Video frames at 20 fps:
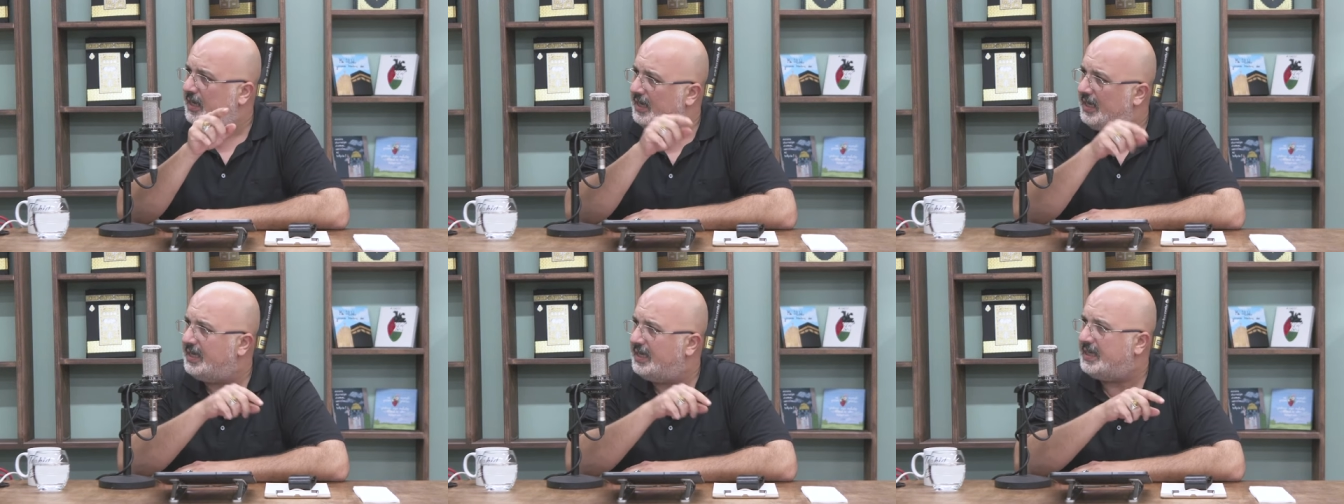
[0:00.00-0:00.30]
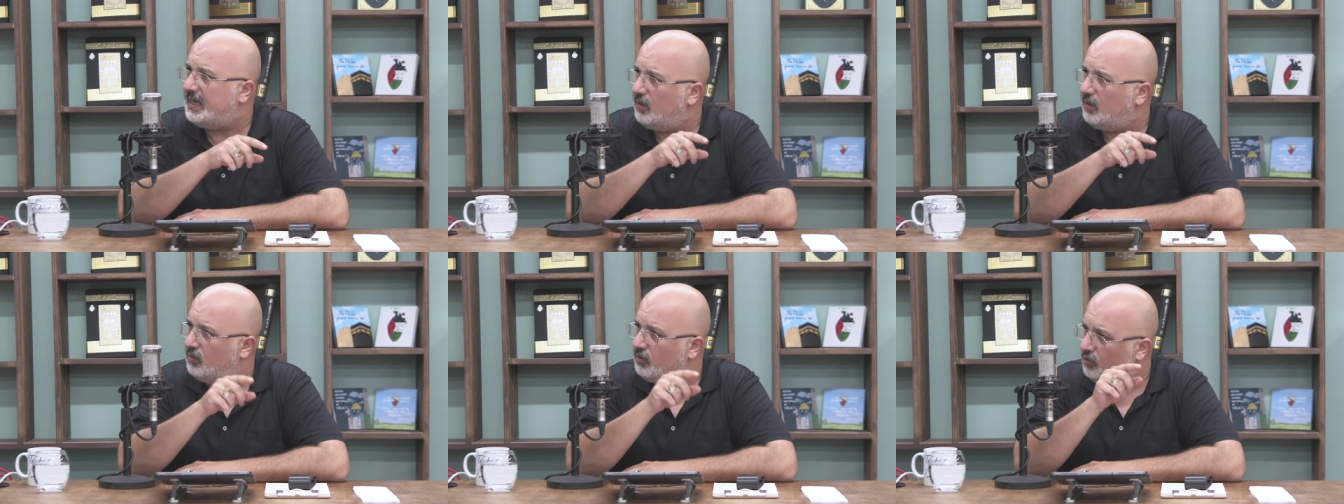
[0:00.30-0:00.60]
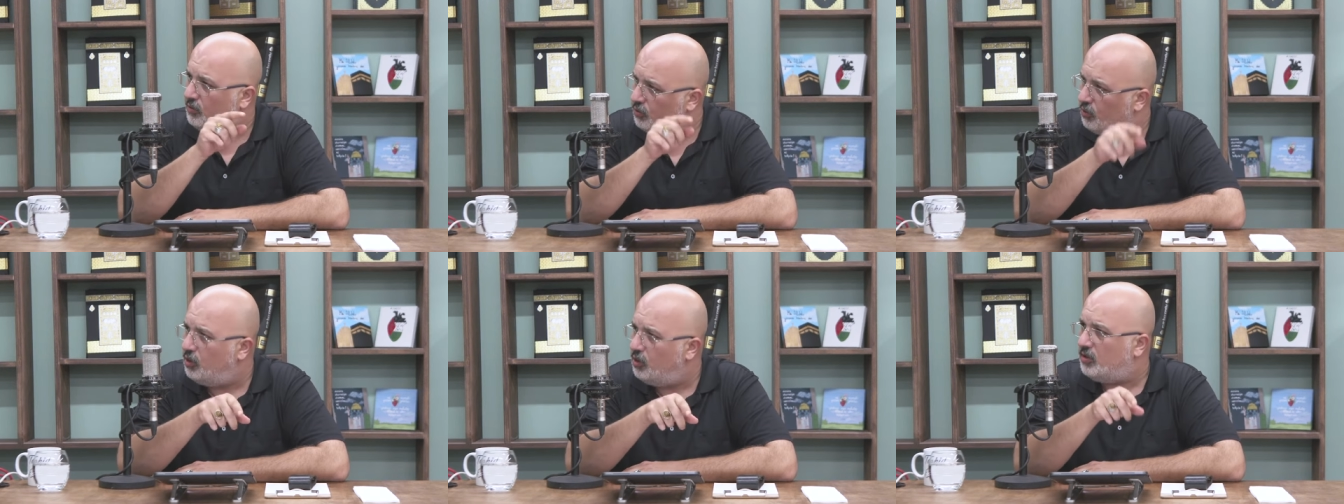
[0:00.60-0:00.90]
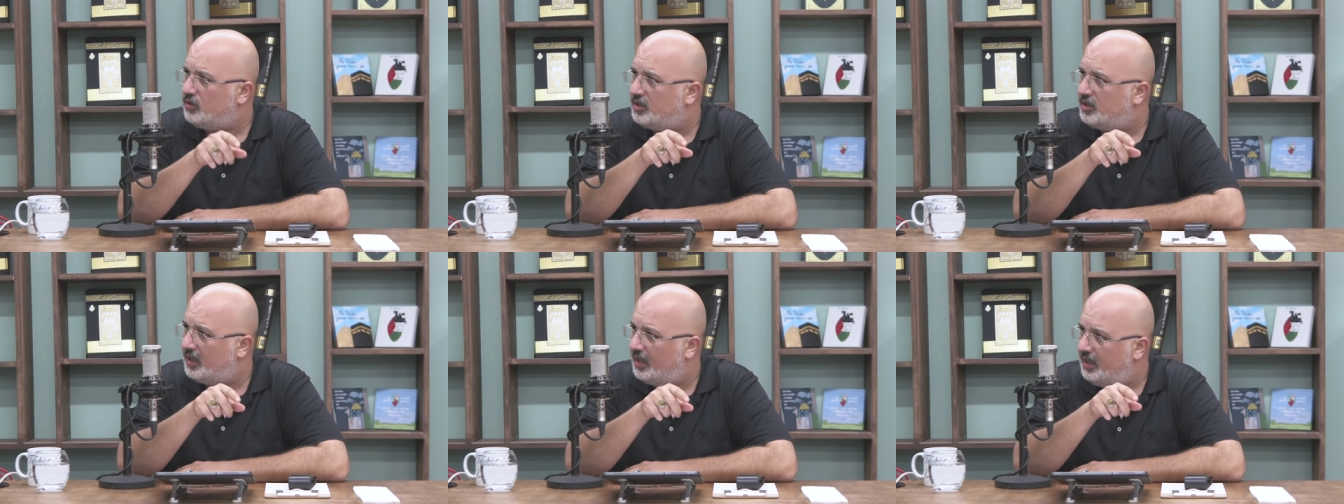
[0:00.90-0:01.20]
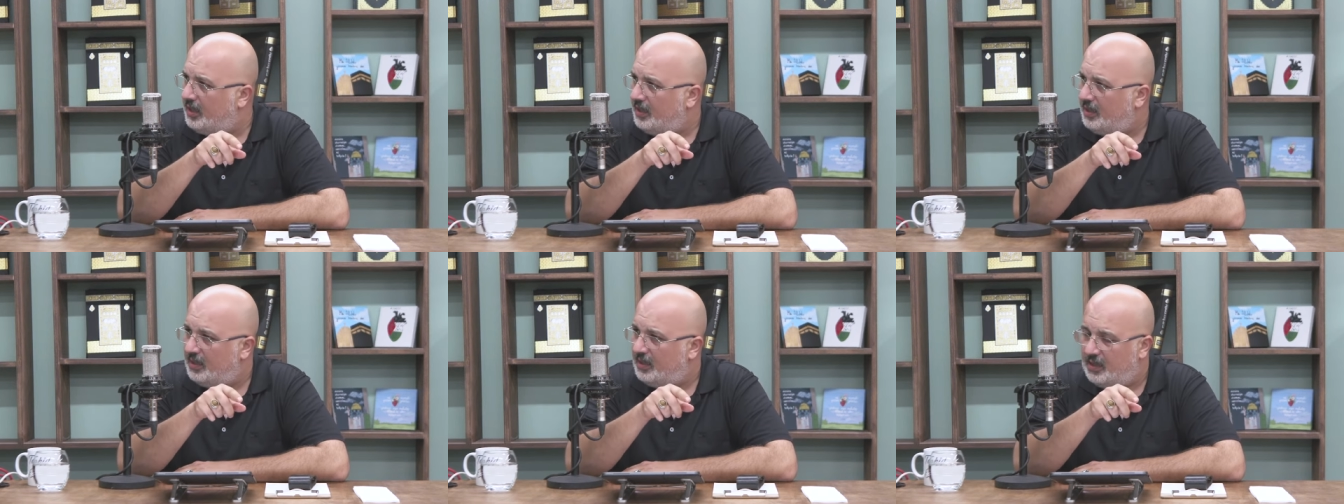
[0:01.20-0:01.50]
illet aldı
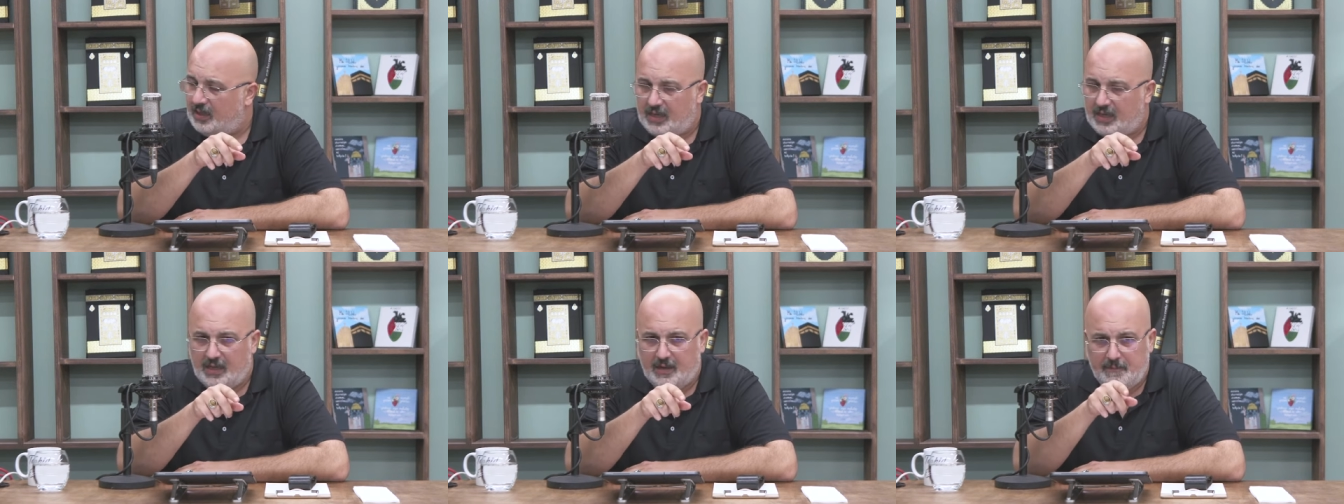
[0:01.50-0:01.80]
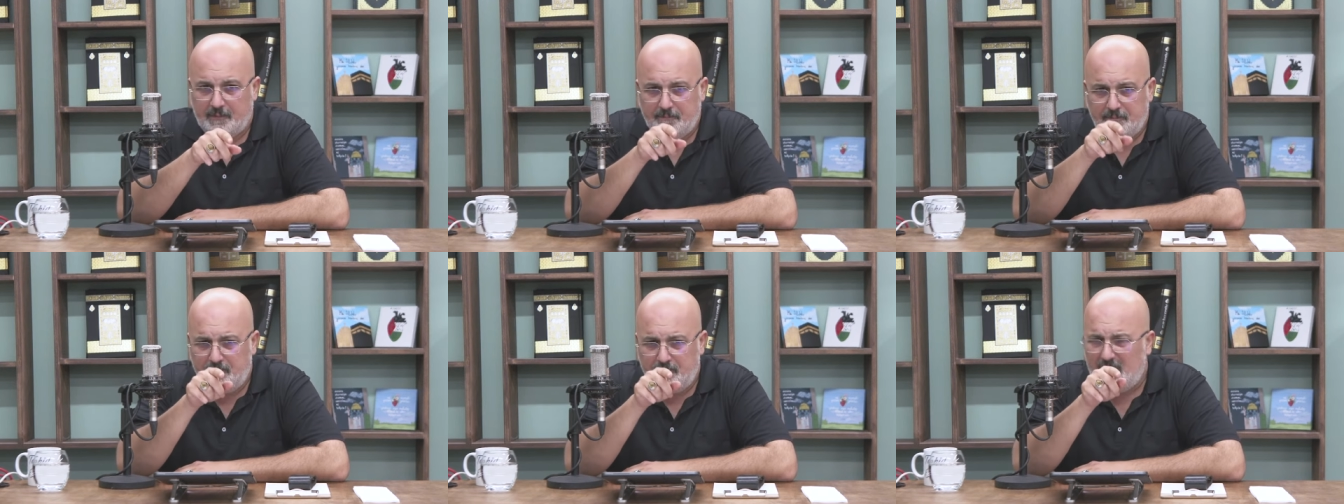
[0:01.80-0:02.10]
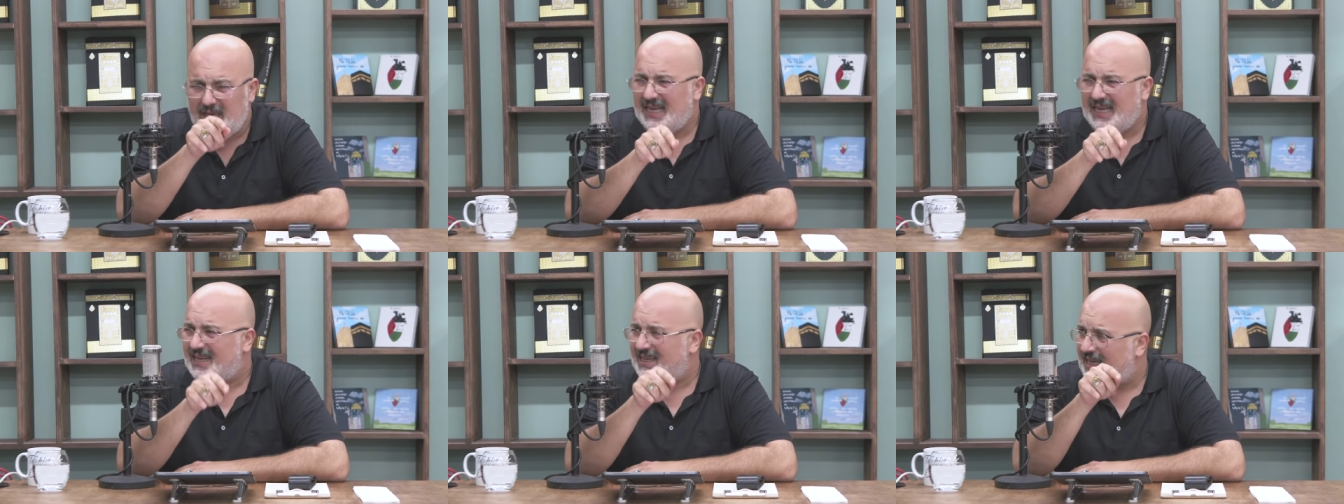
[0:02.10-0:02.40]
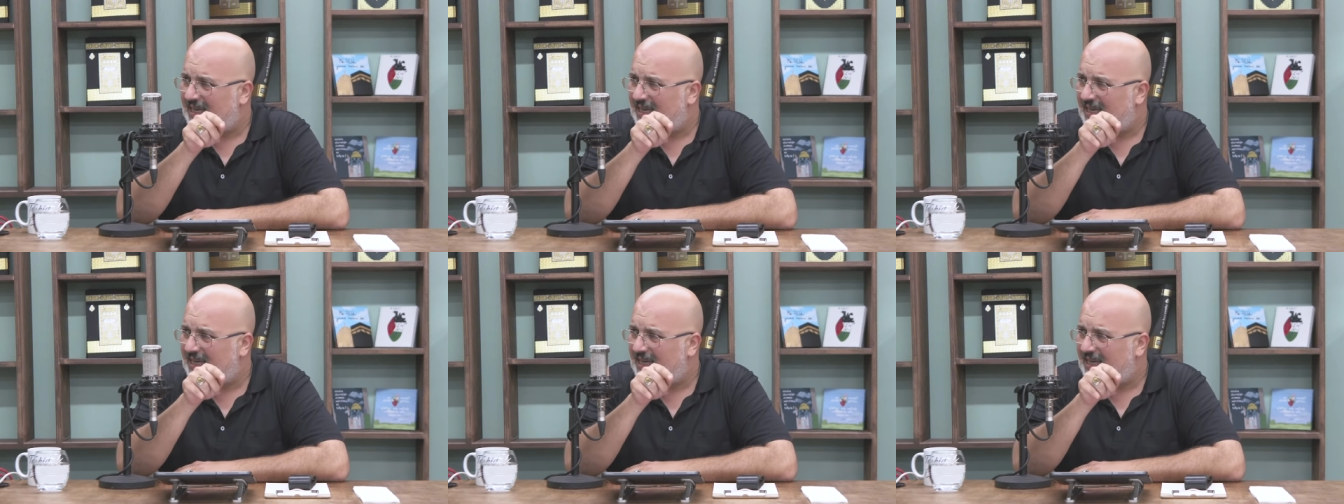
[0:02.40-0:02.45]
diyorsa bir